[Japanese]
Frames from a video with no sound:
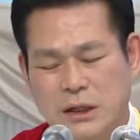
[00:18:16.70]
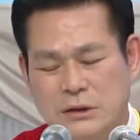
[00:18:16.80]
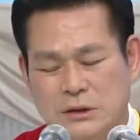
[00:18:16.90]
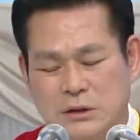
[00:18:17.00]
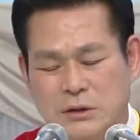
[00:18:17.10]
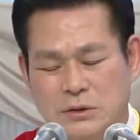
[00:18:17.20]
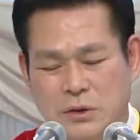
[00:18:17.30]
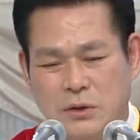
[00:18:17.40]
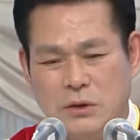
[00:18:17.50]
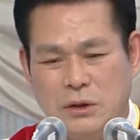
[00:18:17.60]
神の
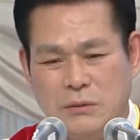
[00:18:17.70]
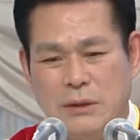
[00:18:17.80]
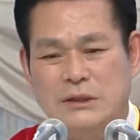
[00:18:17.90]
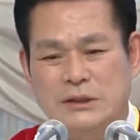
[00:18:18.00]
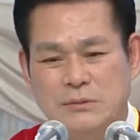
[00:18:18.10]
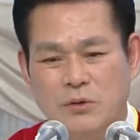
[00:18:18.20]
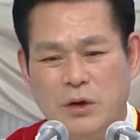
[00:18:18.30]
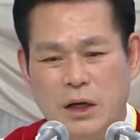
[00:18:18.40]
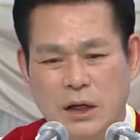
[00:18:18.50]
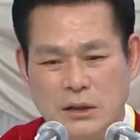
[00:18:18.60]
言葉と祈りと
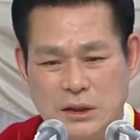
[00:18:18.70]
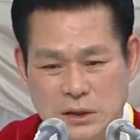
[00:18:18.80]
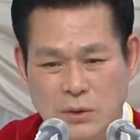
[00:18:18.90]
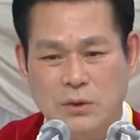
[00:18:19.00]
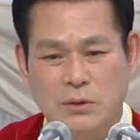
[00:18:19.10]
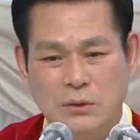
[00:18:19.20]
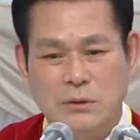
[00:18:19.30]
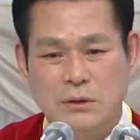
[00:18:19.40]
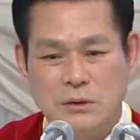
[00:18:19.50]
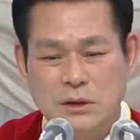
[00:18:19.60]
によって清めら
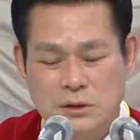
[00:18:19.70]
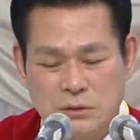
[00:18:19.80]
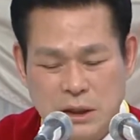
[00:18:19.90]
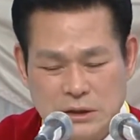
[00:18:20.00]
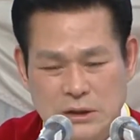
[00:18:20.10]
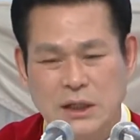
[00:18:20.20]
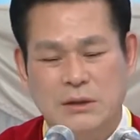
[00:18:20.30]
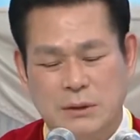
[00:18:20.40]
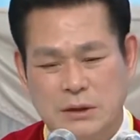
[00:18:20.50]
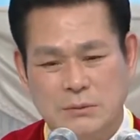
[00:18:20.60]
れるからです。
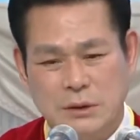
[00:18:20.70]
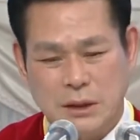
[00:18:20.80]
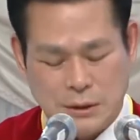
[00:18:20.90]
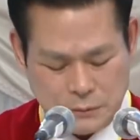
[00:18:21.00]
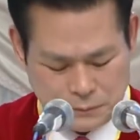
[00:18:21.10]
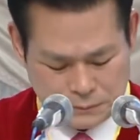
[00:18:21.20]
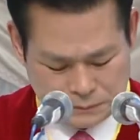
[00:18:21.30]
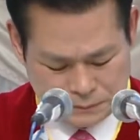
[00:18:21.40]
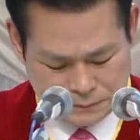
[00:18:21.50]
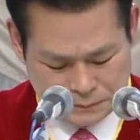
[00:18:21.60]
とありま
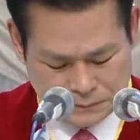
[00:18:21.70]
す。